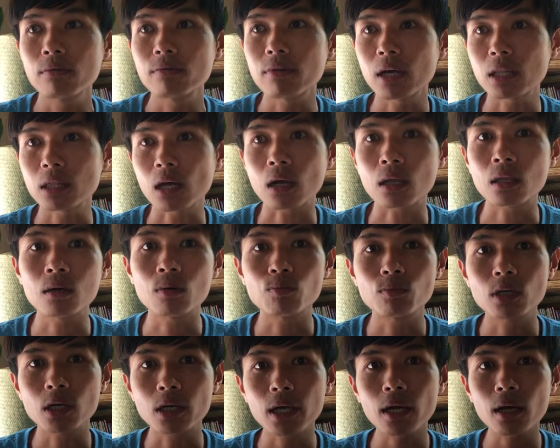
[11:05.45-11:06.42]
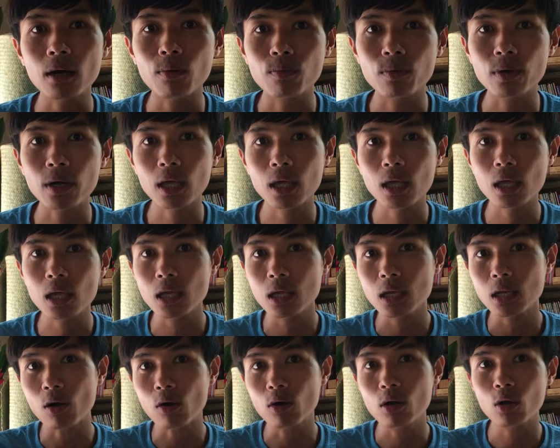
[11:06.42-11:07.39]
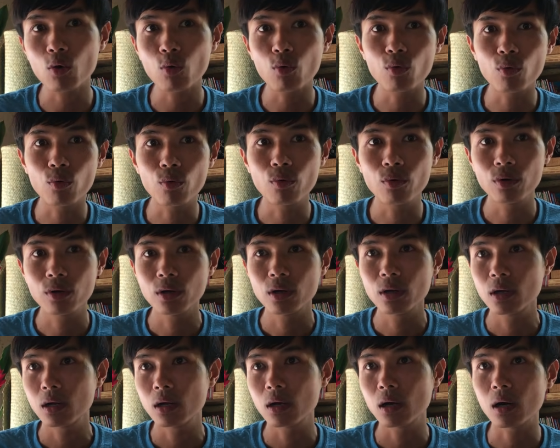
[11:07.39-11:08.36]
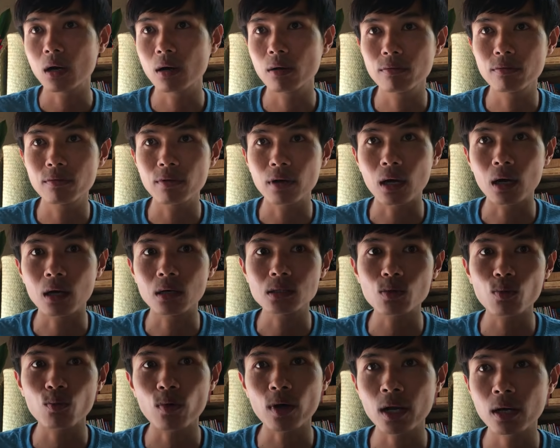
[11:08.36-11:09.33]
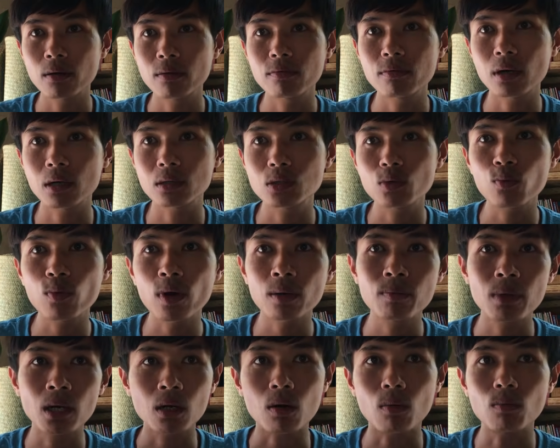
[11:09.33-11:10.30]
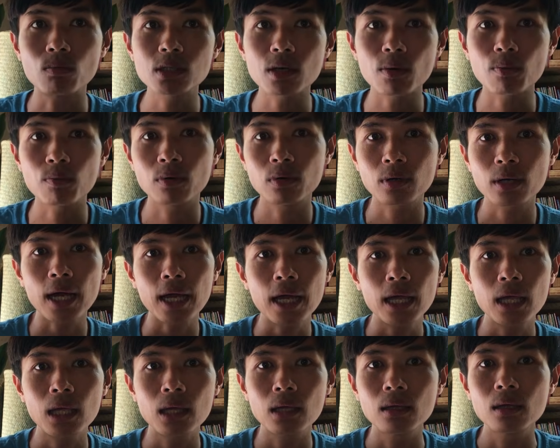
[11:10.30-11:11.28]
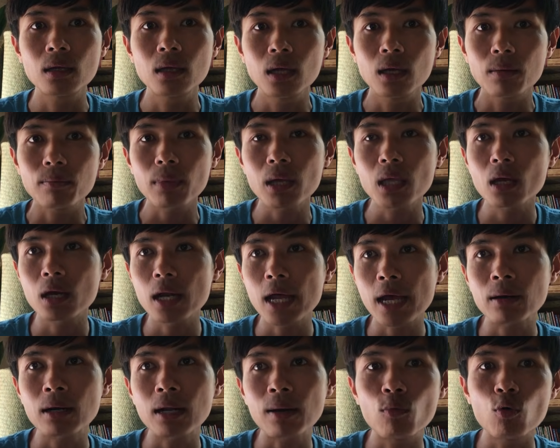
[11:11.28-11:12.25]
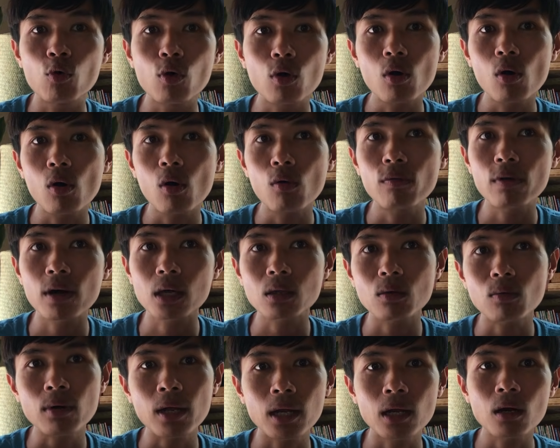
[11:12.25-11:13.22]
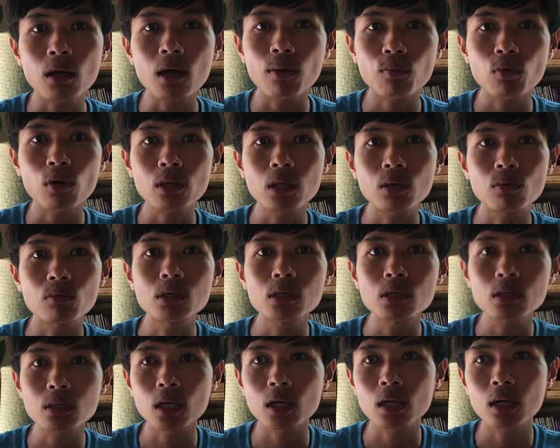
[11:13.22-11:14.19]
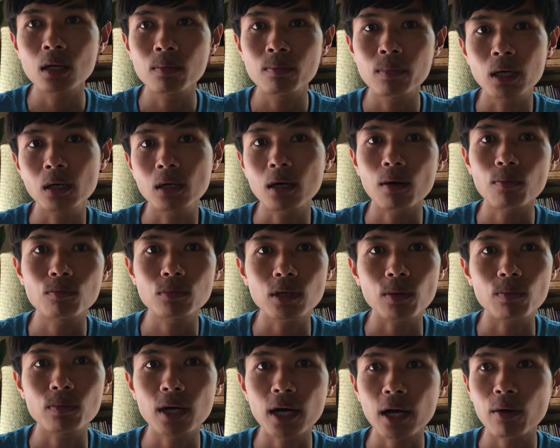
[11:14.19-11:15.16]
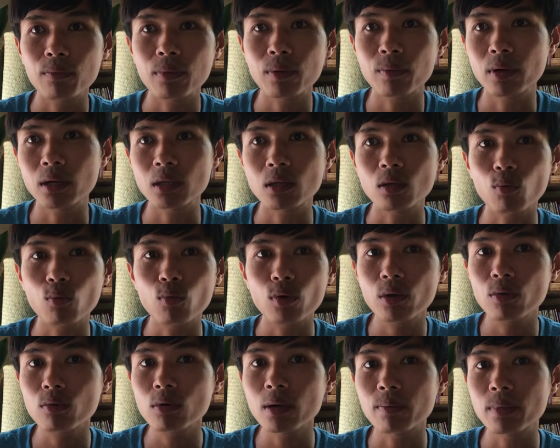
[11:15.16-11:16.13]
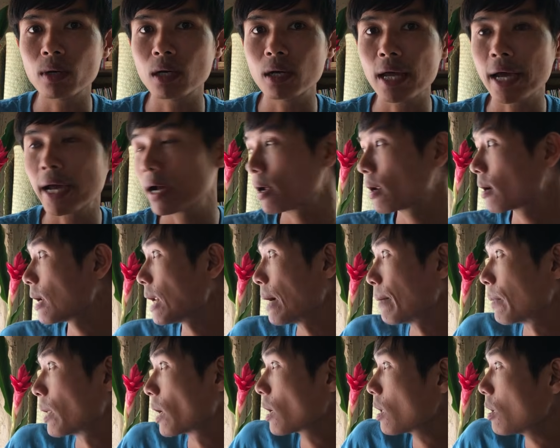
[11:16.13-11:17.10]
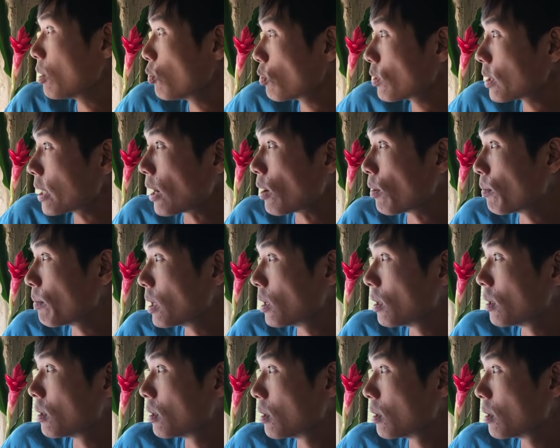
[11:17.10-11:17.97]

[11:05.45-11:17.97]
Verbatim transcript: và tận dụng được cái không khí đối lưu và ở xung quanh và xung quanh mình cũng trồng cây bây giờ đang là mùa khô và ở chỗ này nó không có nhiều nước cho nên mình không trồng rau mà mình chủ yếu là mình đang làm những cái luống rau bên